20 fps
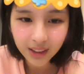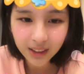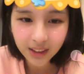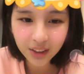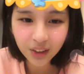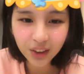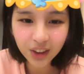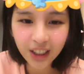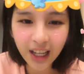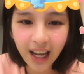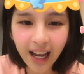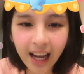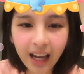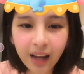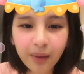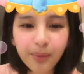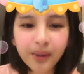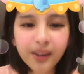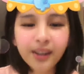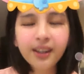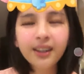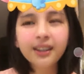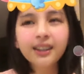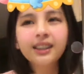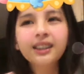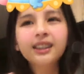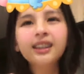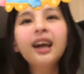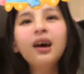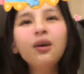结果小孩还比你冷
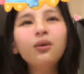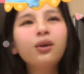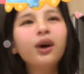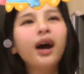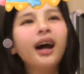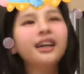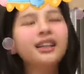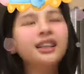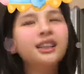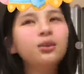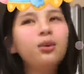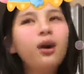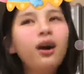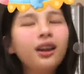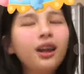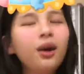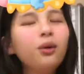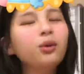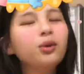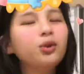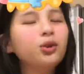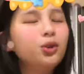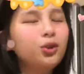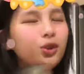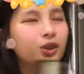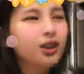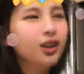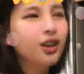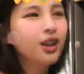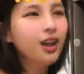静，那我还希望，那我就
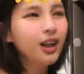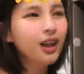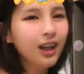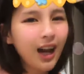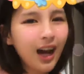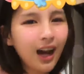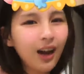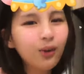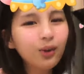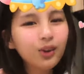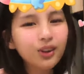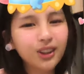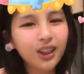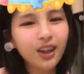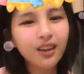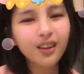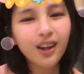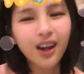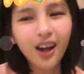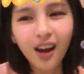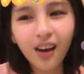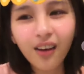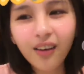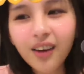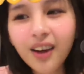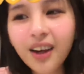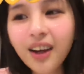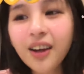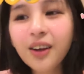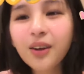觉得好，我教的好，
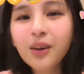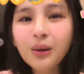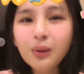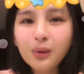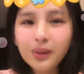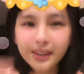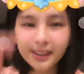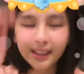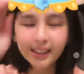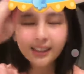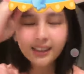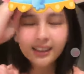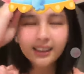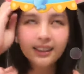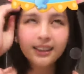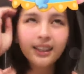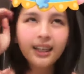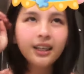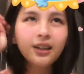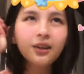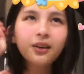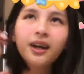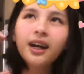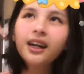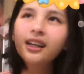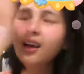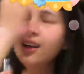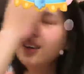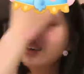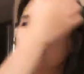因为我前几天有
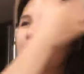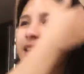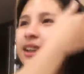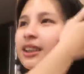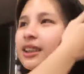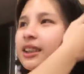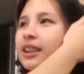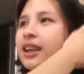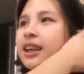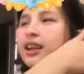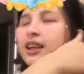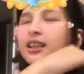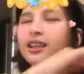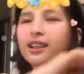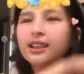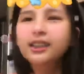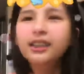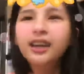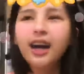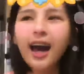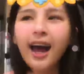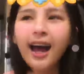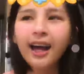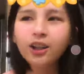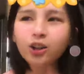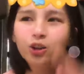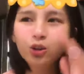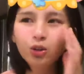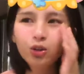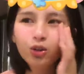看到一个一个
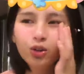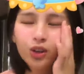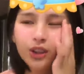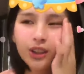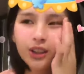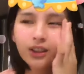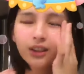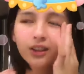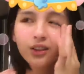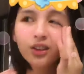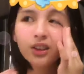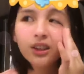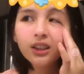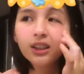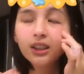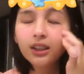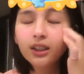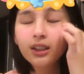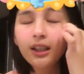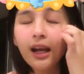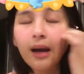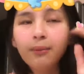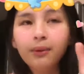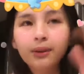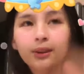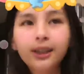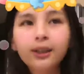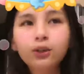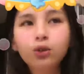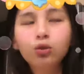IG，就是他
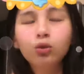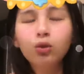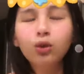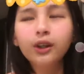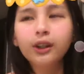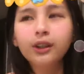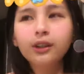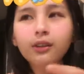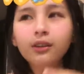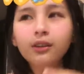们在做，